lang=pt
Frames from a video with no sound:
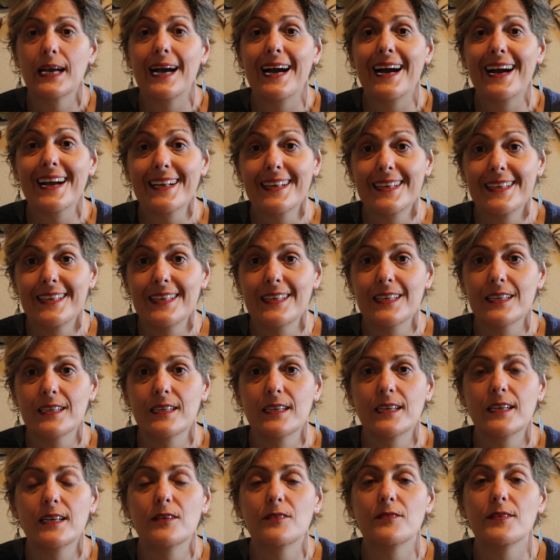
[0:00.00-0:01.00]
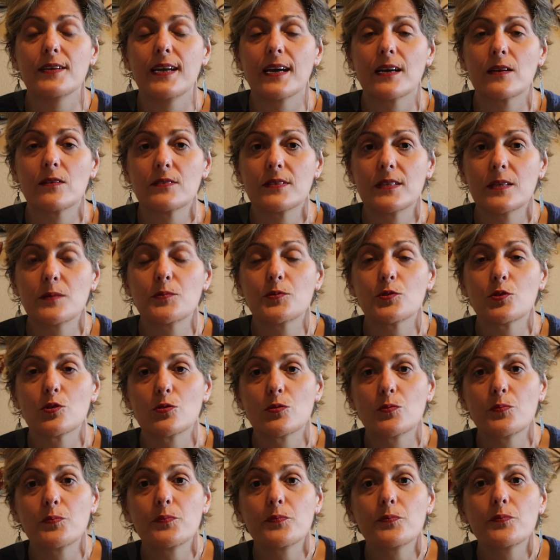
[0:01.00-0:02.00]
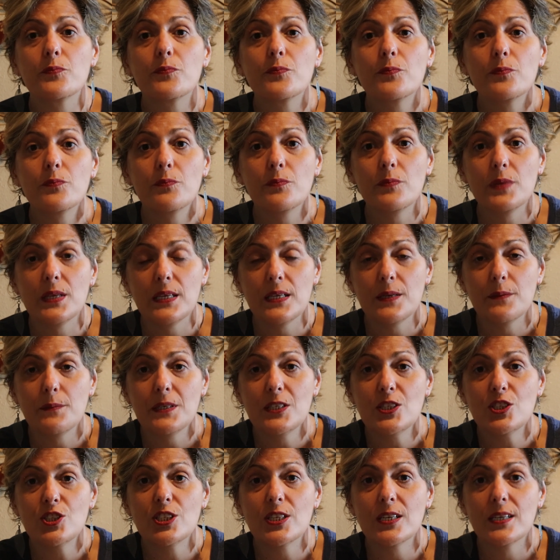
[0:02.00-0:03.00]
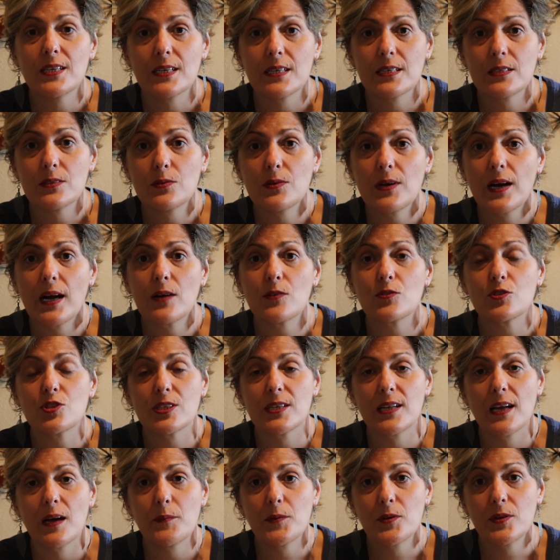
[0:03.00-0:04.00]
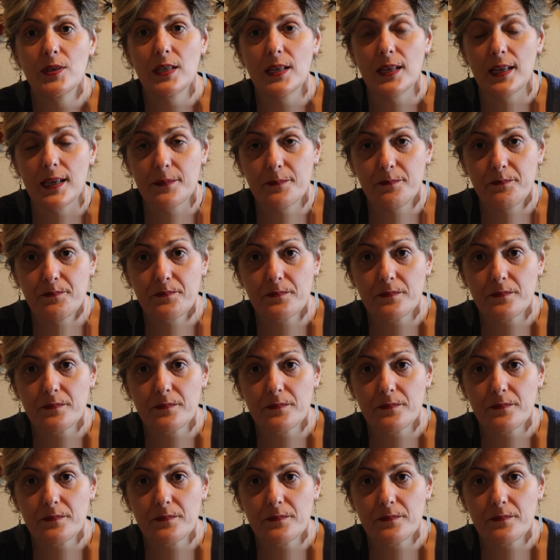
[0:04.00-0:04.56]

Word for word: Aqui, ficaram o tempo todo me, me instigando a eu tirar meu neném.